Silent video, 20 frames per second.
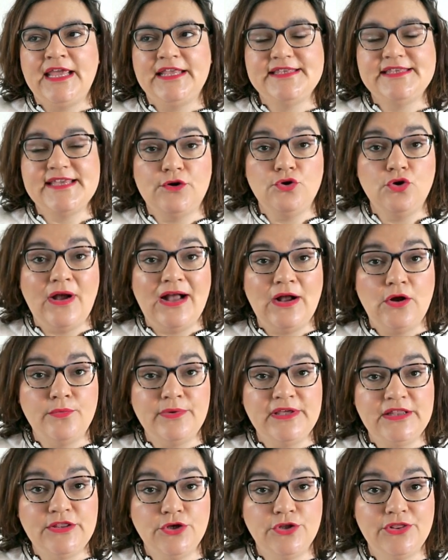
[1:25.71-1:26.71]
Ya no hago
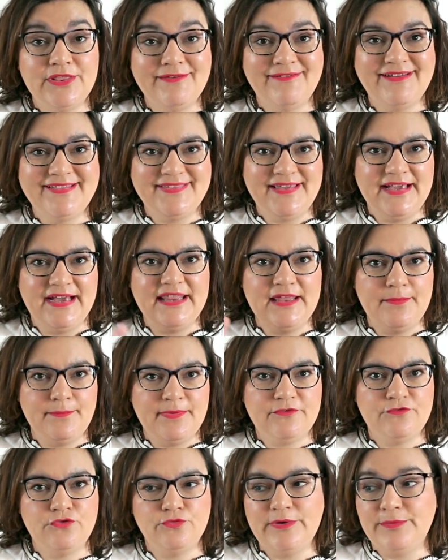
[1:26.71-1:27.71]
vídeos de bandeja de
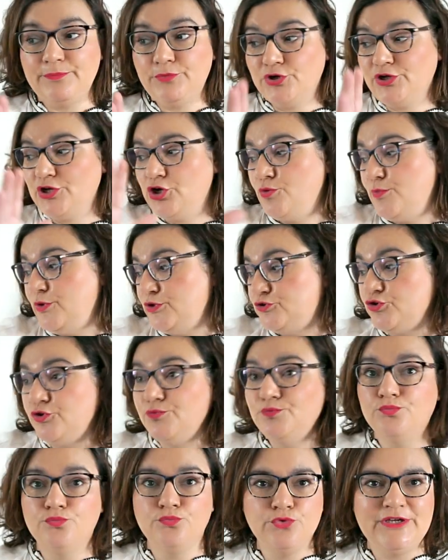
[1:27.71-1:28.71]
perfumes porque como estoy
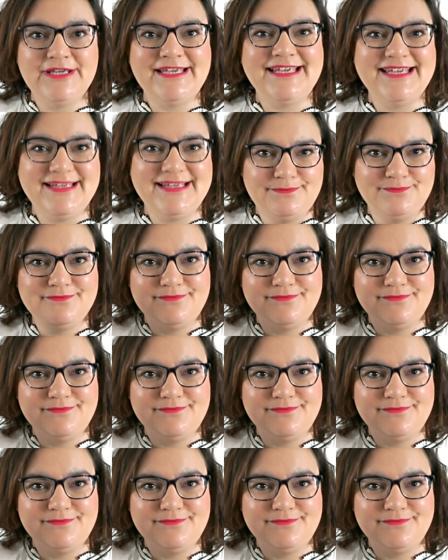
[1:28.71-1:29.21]
muy